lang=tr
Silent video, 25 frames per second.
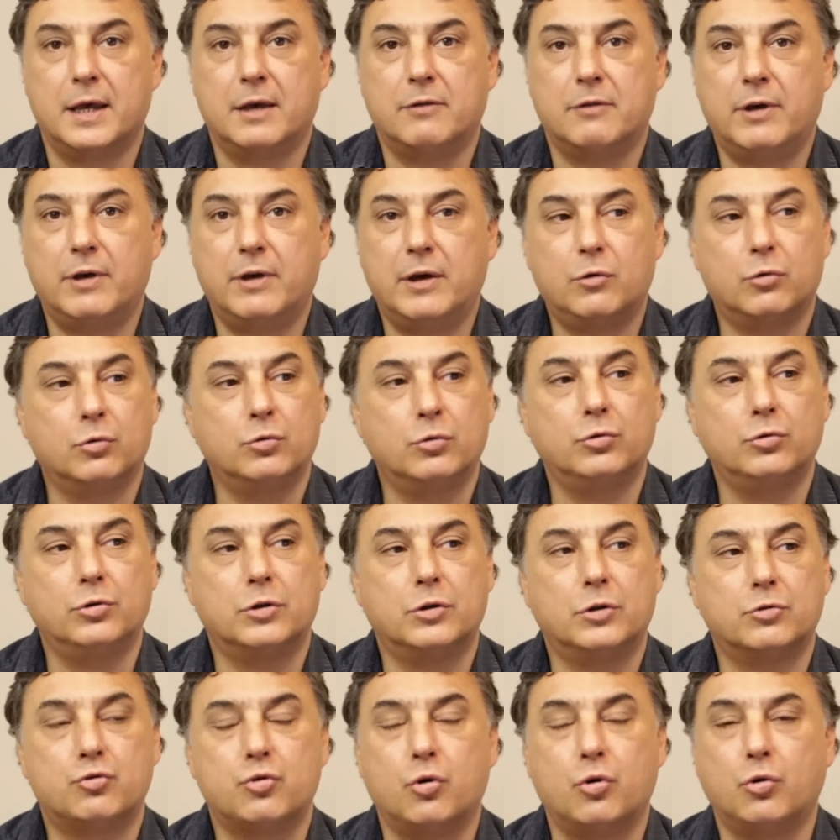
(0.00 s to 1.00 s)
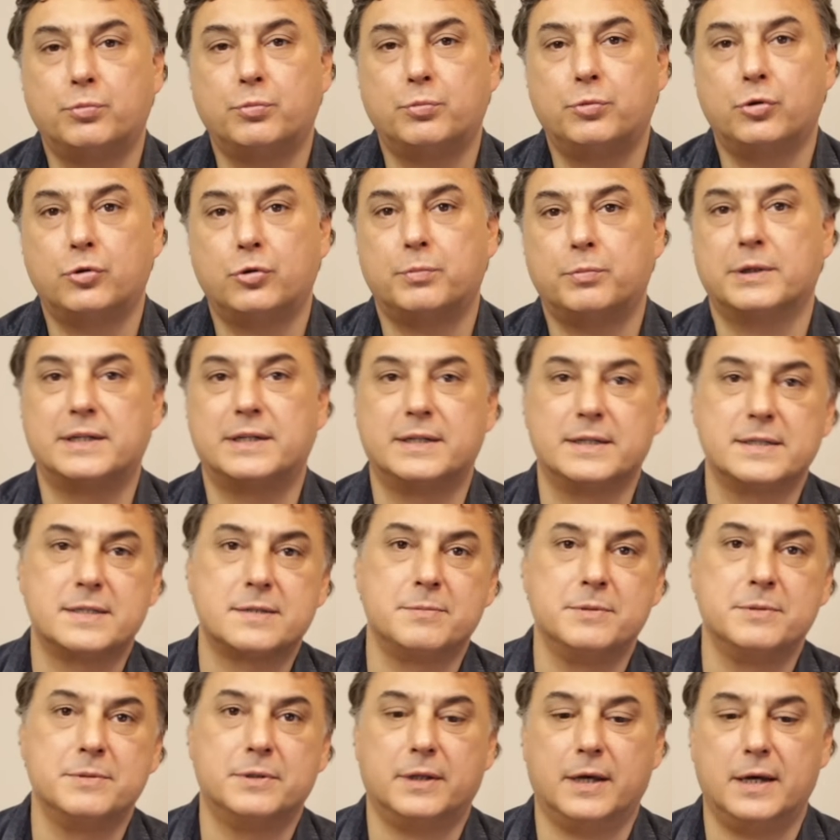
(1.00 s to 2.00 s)
ve onun da çok büyük bir
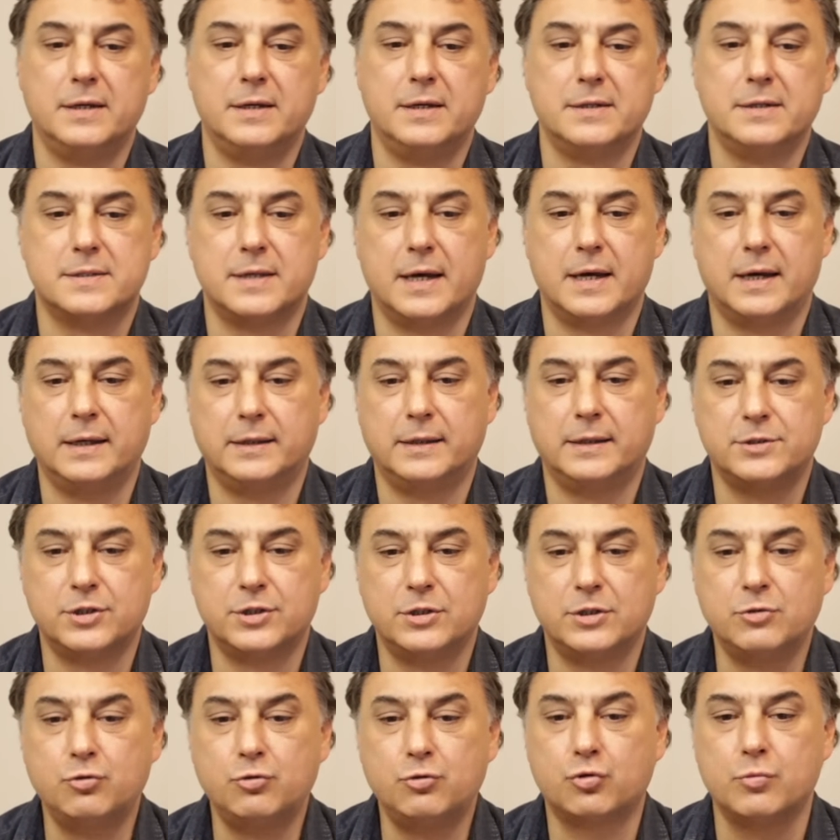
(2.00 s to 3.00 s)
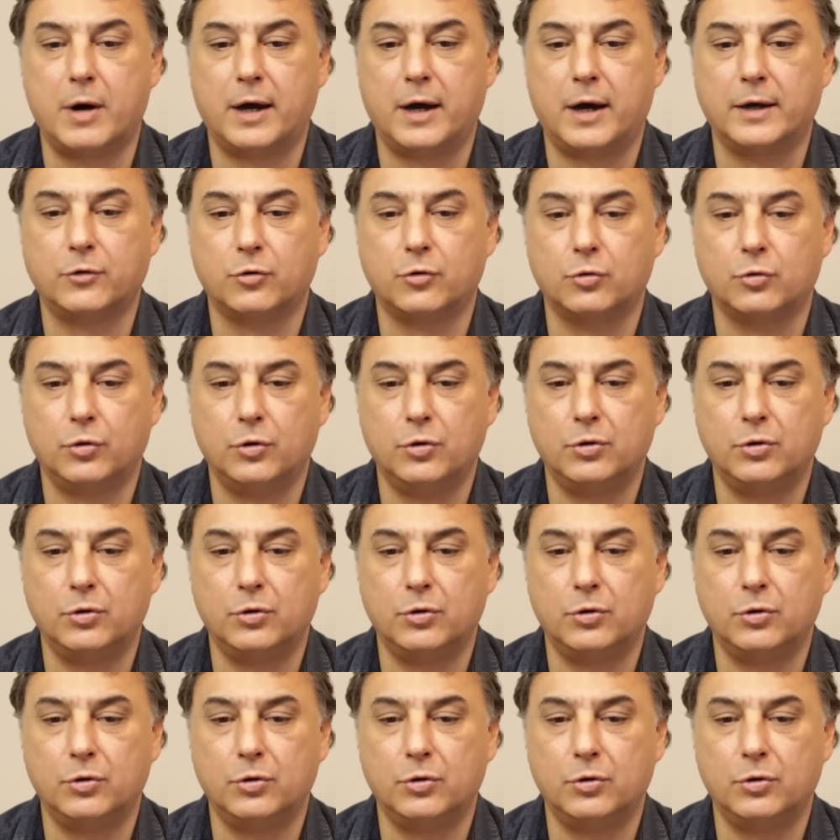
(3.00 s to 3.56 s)
kısmı da sadece cuma günü